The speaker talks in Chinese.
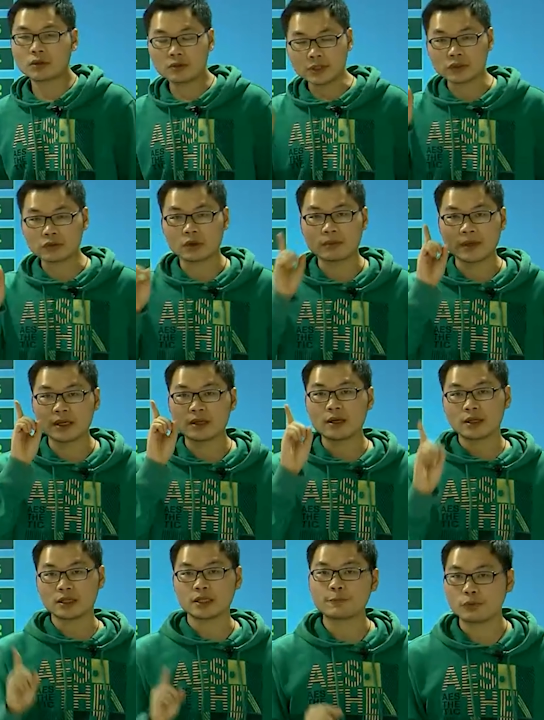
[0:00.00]
都是我们
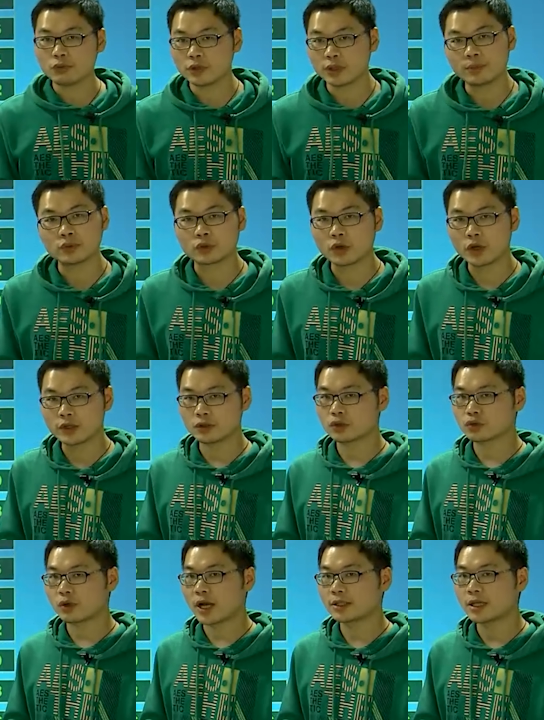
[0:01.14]
一步一步推
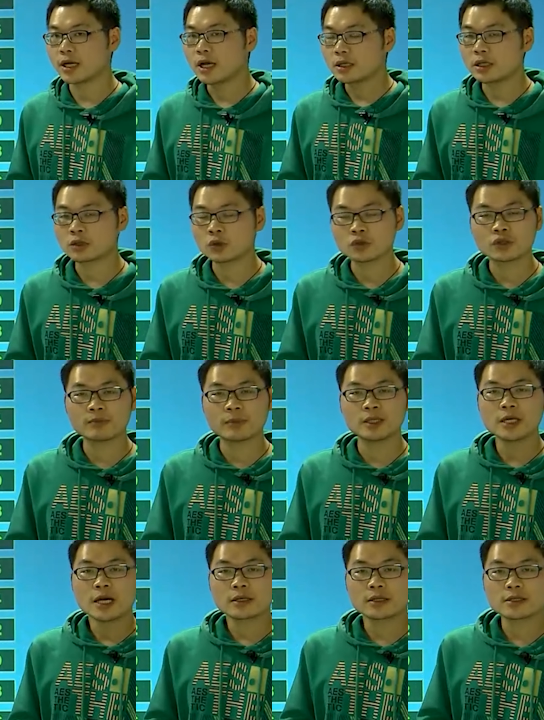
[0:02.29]
算出来的。那同学
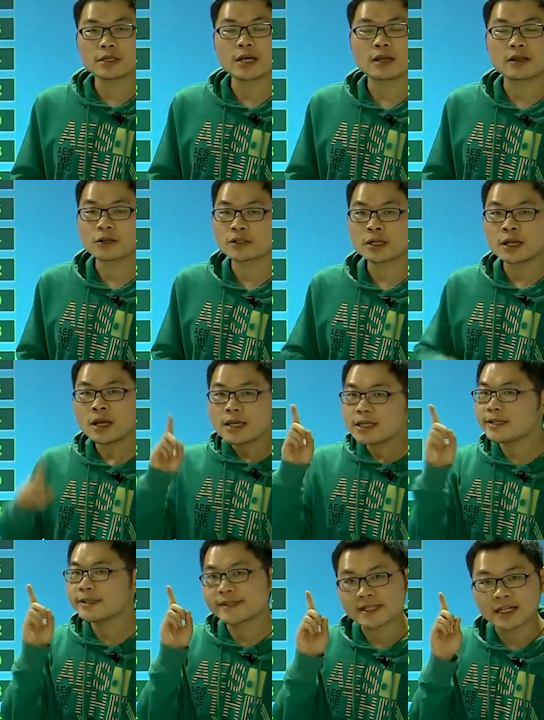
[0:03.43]
们跟着杨老师
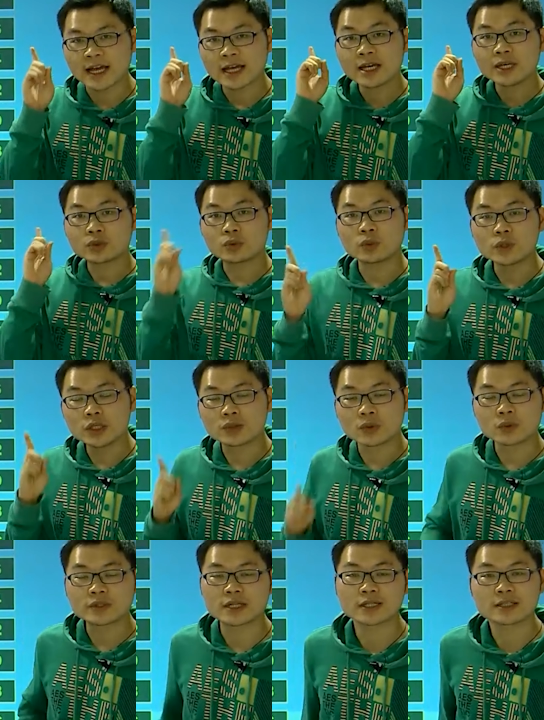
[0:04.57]
一起来读一
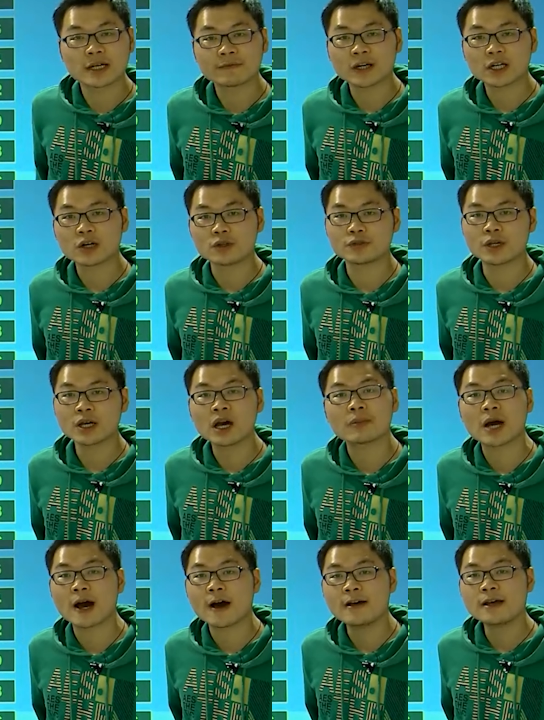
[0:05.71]
读这个乘法口诀，好
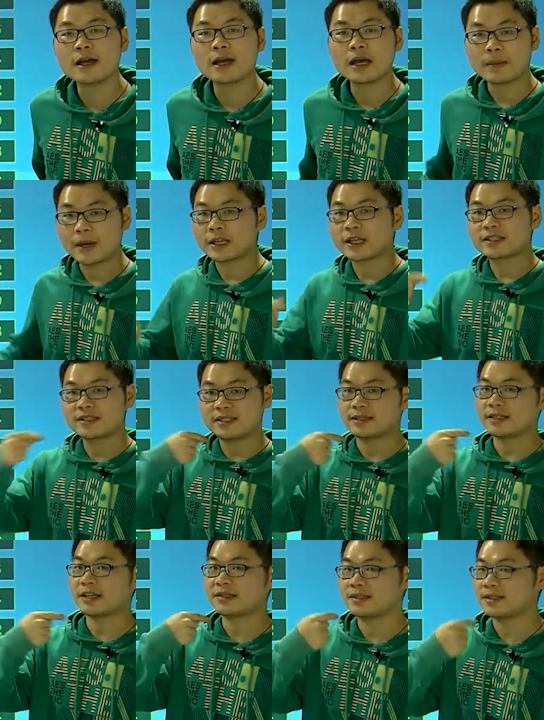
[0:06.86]
不好？把它记
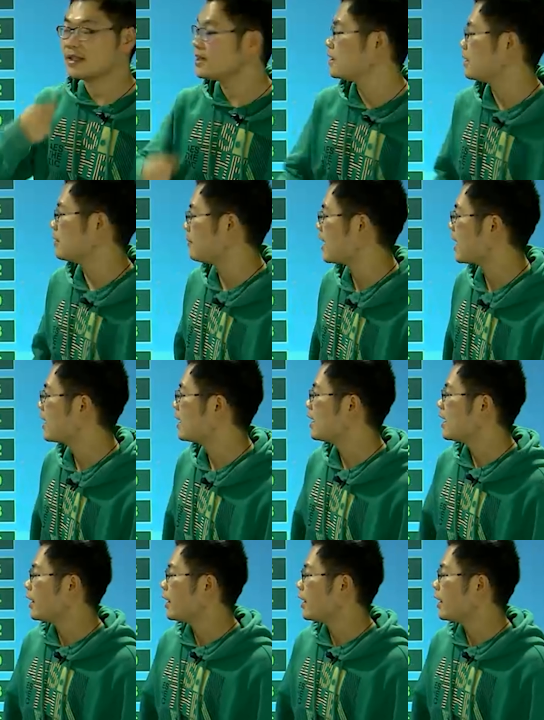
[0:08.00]
在心里面。